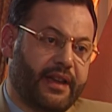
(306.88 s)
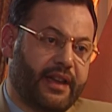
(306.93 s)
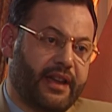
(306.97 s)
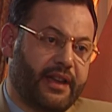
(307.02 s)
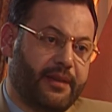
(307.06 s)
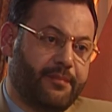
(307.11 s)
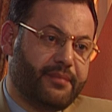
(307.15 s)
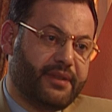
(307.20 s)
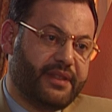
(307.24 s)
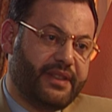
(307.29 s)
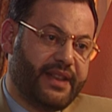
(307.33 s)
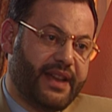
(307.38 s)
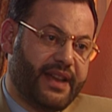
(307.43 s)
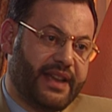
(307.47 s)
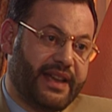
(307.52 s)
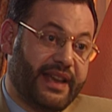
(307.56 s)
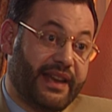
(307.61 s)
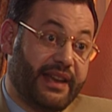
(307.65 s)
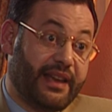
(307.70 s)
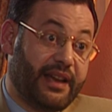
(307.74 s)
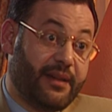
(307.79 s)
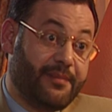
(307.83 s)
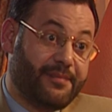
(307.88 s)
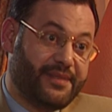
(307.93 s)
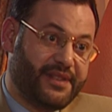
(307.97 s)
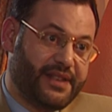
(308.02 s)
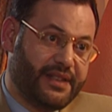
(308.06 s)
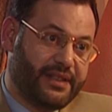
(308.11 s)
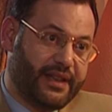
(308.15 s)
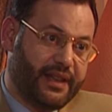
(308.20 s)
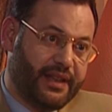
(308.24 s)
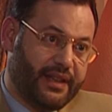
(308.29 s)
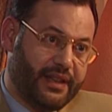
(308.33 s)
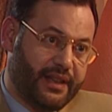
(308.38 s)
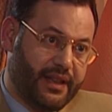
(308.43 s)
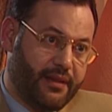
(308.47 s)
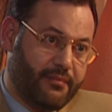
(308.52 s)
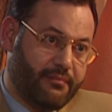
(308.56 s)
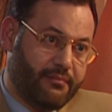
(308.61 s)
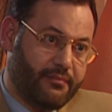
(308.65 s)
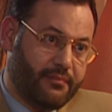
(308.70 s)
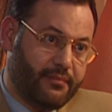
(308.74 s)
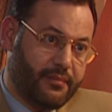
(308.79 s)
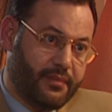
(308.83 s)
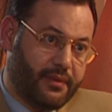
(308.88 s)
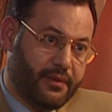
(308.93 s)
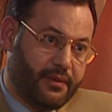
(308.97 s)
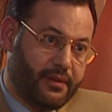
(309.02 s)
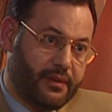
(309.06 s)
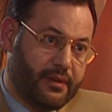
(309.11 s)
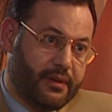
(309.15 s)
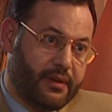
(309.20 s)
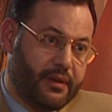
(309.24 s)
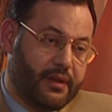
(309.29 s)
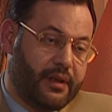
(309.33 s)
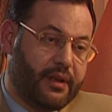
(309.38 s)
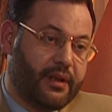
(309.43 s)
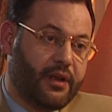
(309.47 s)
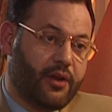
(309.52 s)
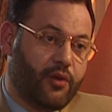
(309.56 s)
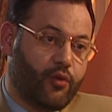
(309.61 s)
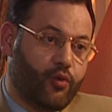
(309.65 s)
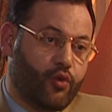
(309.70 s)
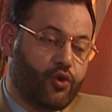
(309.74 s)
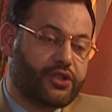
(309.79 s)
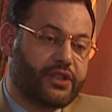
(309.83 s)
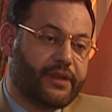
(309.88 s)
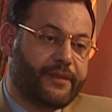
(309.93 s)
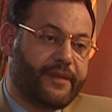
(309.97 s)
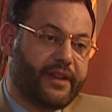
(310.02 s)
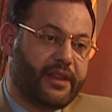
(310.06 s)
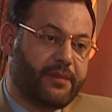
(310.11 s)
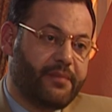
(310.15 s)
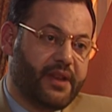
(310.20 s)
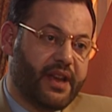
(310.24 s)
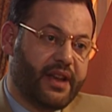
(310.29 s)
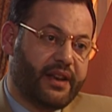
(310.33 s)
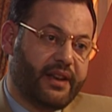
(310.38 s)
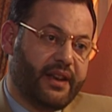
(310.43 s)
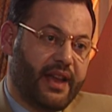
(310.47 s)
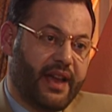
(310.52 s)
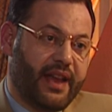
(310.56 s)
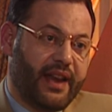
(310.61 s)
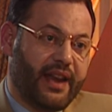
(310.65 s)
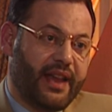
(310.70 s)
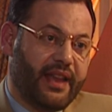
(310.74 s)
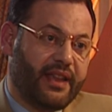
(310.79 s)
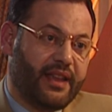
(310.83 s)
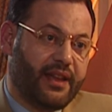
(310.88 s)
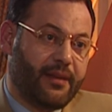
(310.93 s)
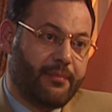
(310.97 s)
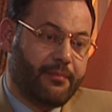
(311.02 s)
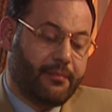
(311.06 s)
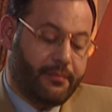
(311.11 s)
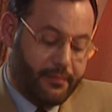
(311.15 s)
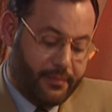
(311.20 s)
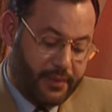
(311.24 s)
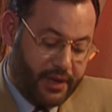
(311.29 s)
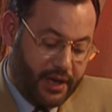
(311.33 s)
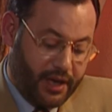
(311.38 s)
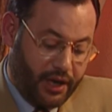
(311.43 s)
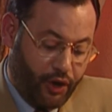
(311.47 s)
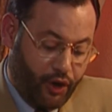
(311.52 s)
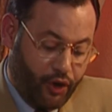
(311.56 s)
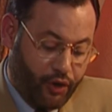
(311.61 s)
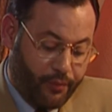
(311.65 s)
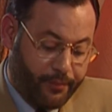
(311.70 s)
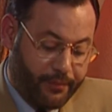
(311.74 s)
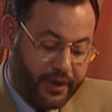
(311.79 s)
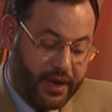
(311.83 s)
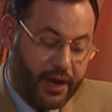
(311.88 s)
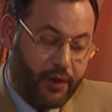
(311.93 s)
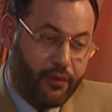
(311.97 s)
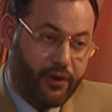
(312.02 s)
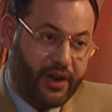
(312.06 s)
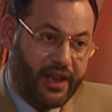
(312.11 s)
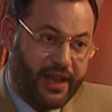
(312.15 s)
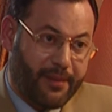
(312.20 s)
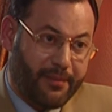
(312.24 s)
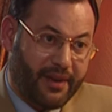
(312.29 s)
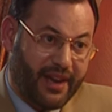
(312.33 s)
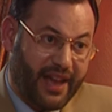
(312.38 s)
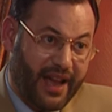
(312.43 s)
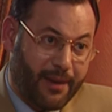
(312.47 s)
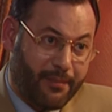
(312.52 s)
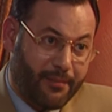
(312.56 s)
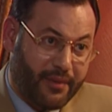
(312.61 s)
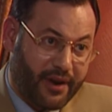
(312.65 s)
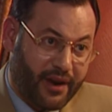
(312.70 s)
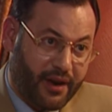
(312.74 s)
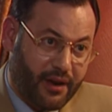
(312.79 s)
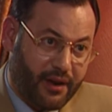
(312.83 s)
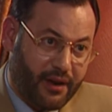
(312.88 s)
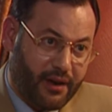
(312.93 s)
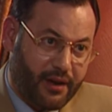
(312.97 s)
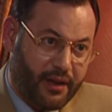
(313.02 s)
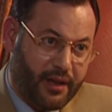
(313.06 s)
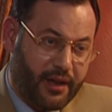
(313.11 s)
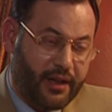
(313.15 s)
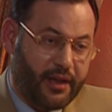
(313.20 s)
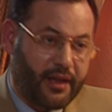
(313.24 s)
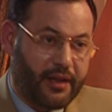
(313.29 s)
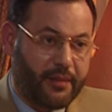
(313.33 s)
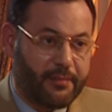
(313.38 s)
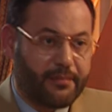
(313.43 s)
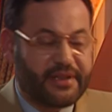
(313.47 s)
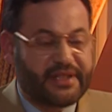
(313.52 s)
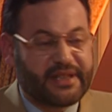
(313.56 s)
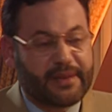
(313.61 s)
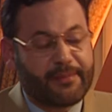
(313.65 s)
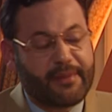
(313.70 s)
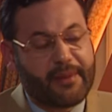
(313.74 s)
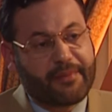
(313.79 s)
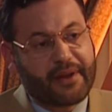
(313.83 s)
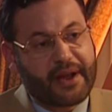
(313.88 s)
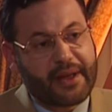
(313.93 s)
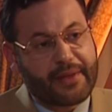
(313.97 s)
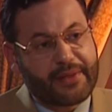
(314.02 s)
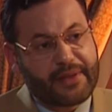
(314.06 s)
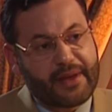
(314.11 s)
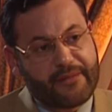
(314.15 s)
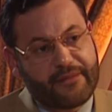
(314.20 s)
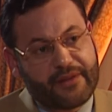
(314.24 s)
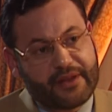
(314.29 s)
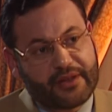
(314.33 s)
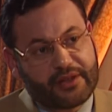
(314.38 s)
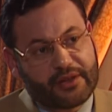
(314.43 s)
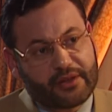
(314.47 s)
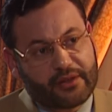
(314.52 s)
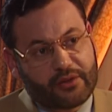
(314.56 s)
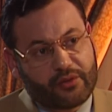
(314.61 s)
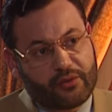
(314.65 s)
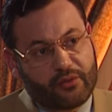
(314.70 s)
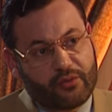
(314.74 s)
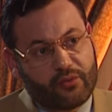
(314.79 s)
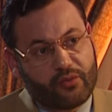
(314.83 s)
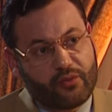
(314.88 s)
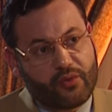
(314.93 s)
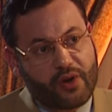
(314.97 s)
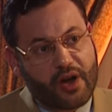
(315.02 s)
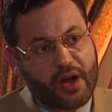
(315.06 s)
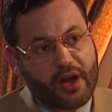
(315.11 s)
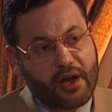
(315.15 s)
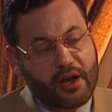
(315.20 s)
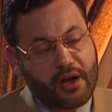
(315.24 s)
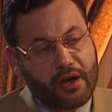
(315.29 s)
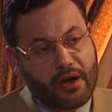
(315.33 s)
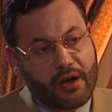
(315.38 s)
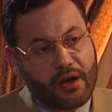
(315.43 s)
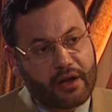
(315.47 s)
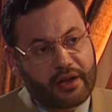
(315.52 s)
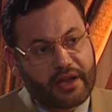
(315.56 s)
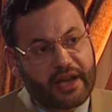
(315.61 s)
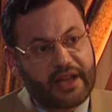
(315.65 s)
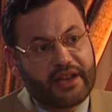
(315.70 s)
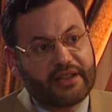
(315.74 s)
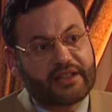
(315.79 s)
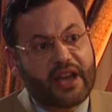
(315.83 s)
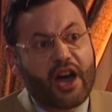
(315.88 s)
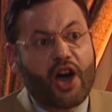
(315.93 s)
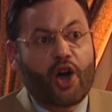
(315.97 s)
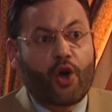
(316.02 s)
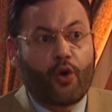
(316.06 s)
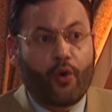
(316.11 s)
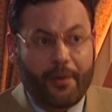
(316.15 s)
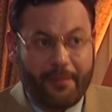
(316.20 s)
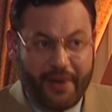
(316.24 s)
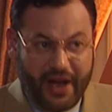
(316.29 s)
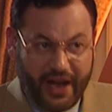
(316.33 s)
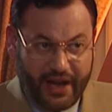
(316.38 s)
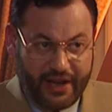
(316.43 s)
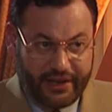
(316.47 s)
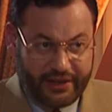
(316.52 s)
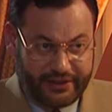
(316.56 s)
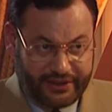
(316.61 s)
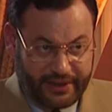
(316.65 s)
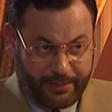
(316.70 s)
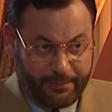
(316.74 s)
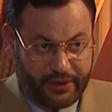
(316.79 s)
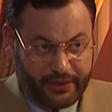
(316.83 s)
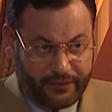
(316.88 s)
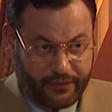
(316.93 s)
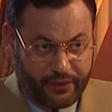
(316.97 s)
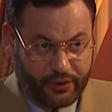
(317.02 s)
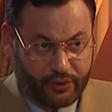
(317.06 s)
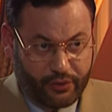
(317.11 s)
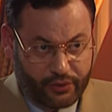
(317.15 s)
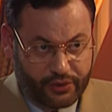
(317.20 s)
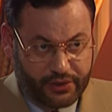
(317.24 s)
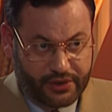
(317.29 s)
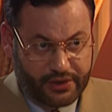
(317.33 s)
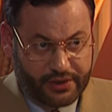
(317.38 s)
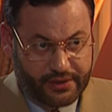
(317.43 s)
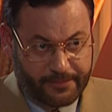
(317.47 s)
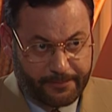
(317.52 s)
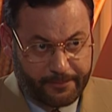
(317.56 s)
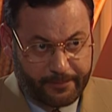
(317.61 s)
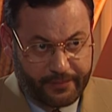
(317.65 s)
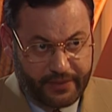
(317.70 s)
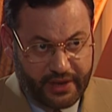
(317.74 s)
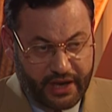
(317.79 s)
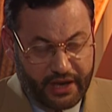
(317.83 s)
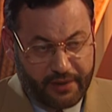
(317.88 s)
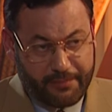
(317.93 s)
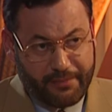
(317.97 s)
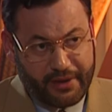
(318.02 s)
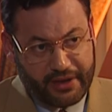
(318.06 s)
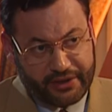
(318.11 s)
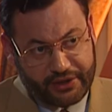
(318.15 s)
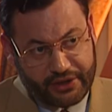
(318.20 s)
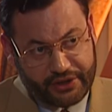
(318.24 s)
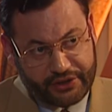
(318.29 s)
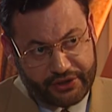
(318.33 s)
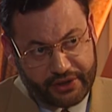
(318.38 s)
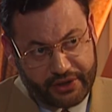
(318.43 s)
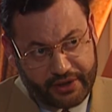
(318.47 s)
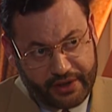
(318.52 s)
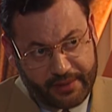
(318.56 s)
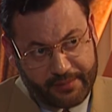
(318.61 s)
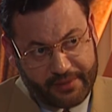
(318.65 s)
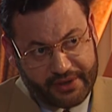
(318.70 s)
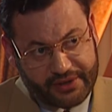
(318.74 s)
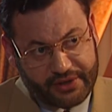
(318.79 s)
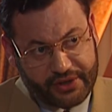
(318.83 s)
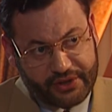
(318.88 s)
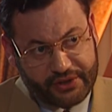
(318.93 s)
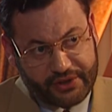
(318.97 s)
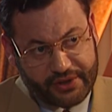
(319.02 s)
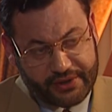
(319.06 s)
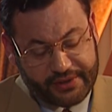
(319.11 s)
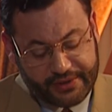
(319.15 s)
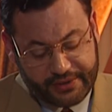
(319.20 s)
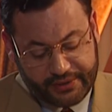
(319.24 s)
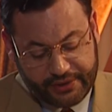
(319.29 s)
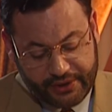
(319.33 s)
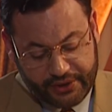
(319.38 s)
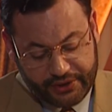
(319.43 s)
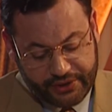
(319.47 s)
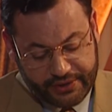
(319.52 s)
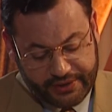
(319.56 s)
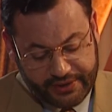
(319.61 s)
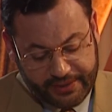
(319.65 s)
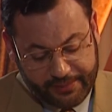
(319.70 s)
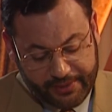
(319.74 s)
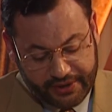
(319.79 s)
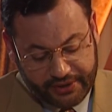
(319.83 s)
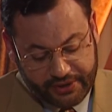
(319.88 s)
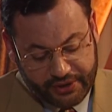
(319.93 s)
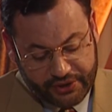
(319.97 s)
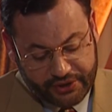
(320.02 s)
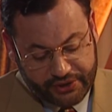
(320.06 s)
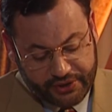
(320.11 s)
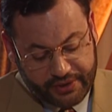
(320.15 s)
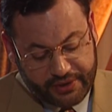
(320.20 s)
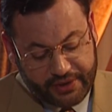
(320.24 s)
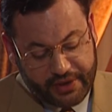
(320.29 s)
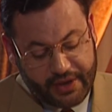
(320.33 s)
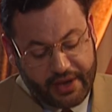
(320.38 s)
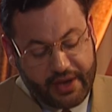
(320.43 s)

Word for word: كان بداية لخمسة أيام وصفت بأنها الأيام الحمر أو الأيام الحمراء نعم. بسبب كثافة وكانت اقوى معارك تمت في القدس نعم. 14 15 16 17